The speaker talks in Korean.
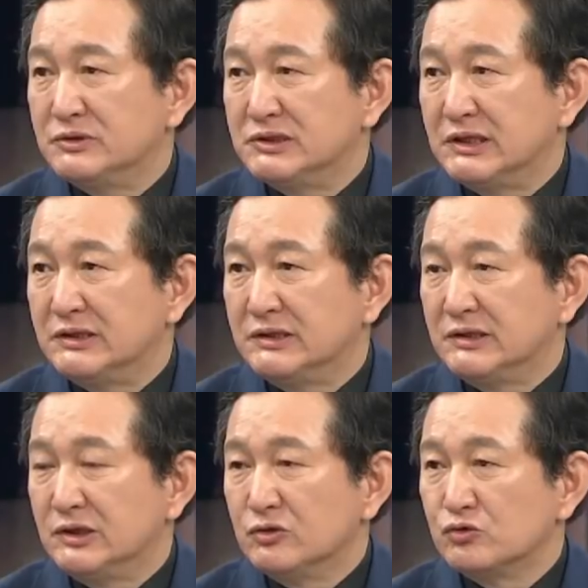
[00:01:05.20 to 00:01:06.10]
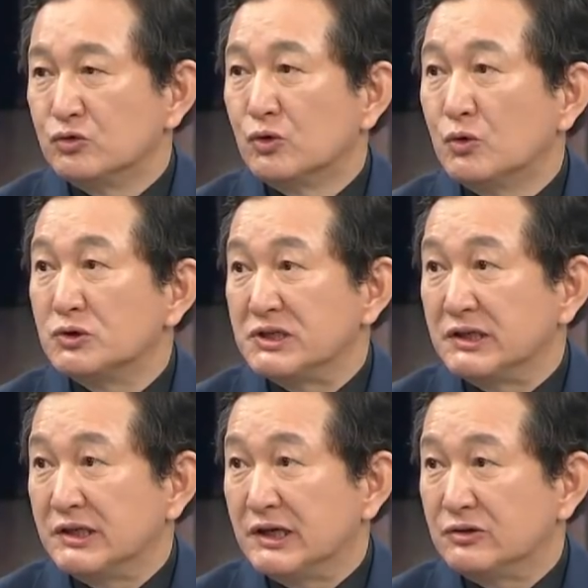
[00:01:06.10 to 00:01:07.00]
문제는 구로
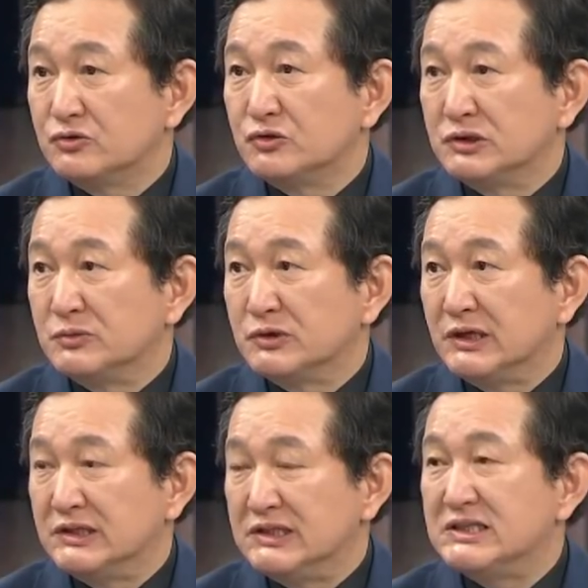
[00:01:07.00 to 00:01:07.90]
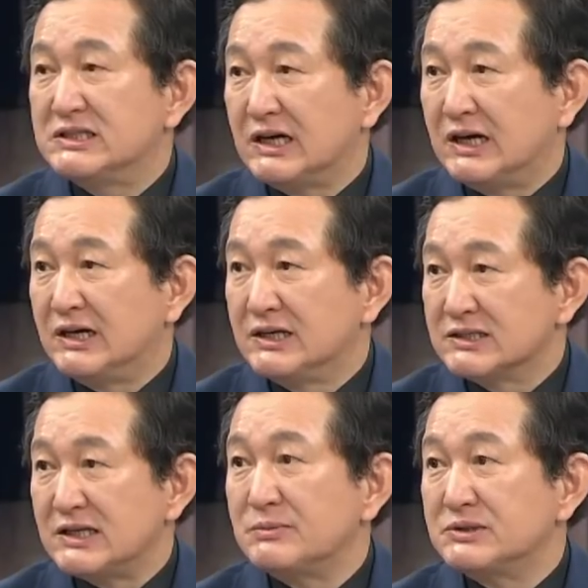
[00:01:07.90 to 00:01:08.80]
콜센터를 중심으로 한 2차
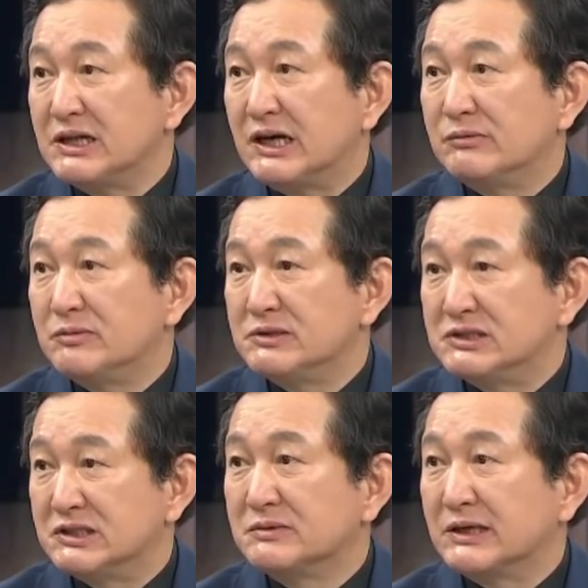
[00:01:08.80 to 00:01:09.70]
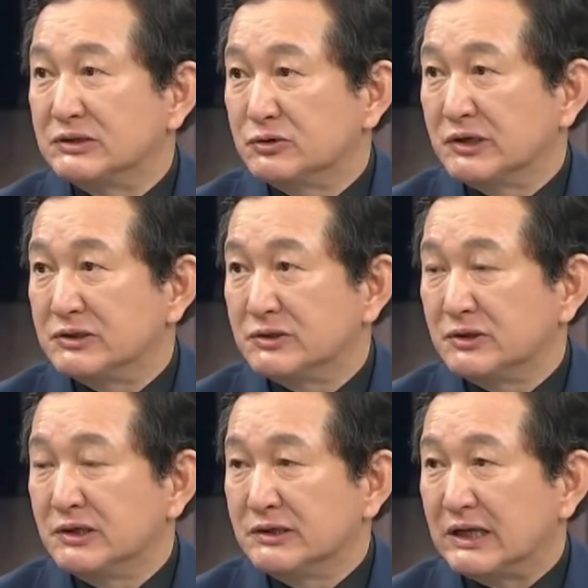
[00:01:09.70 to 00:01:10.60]
3차 감염이 지금까지도 계속
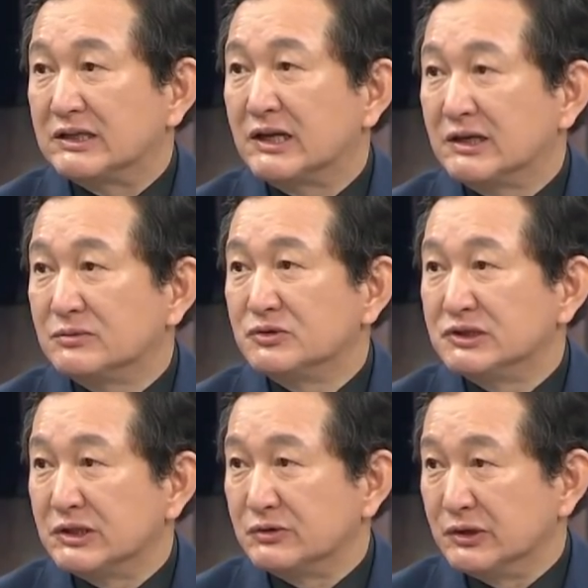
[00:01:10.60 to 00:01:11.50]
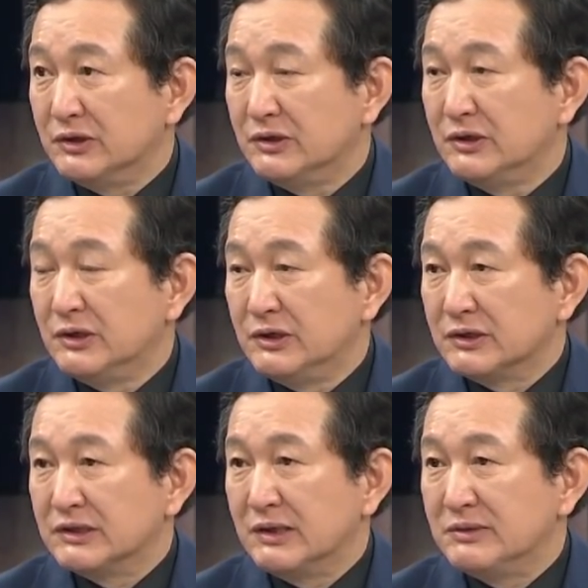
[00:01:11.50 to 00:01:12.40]
나타나는 문제고요. 네.
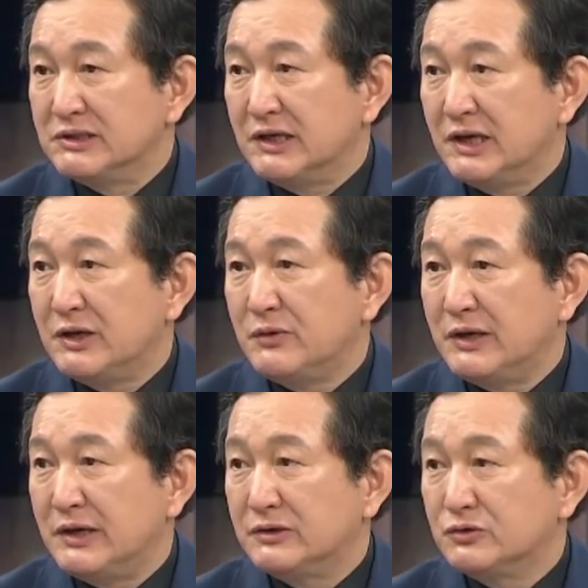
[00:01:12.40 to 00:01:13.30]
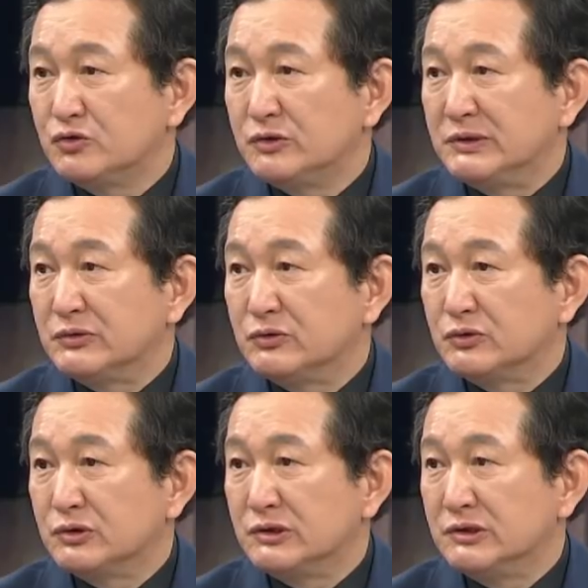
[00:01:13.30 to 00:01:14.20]
그다음에 이제 해외 그
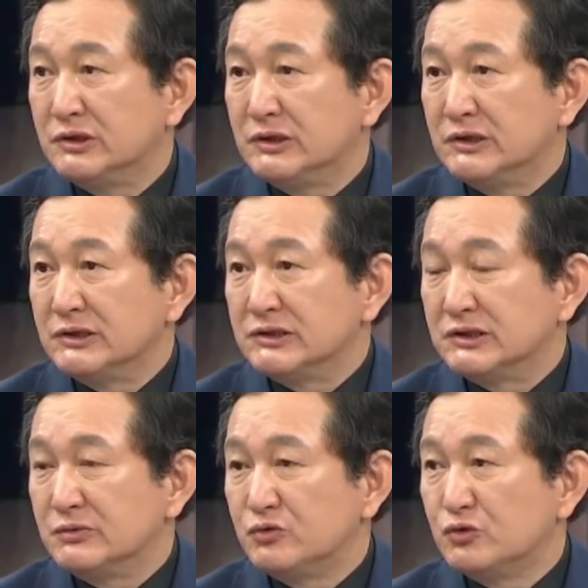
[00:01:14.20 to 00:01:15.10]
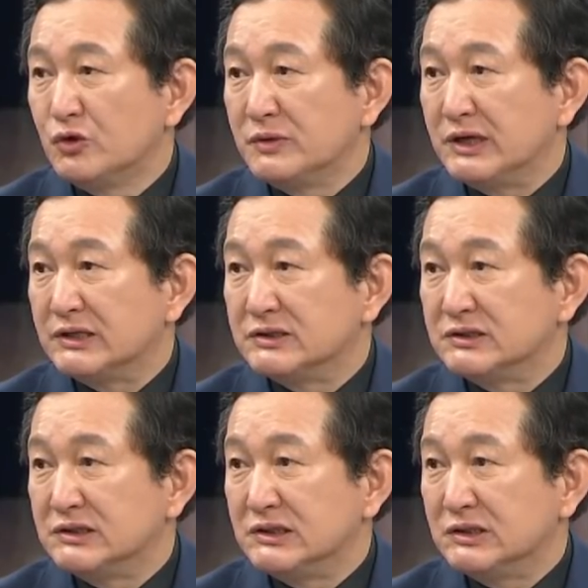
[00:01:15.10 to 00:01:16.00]
유입인구들은 지금
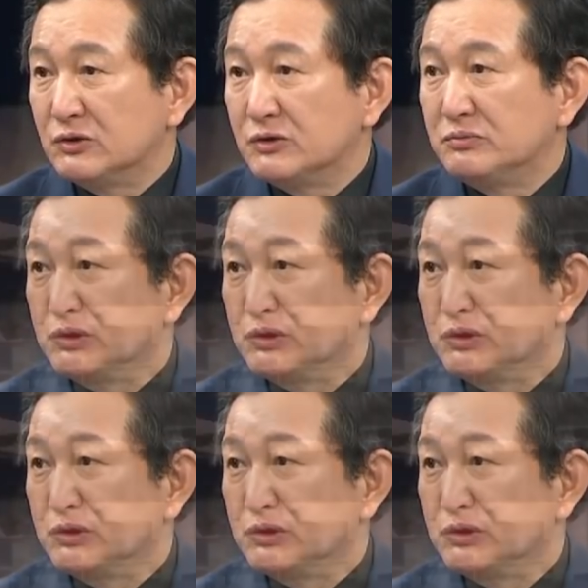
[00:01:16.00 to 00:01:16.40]
유럽이라든지 또는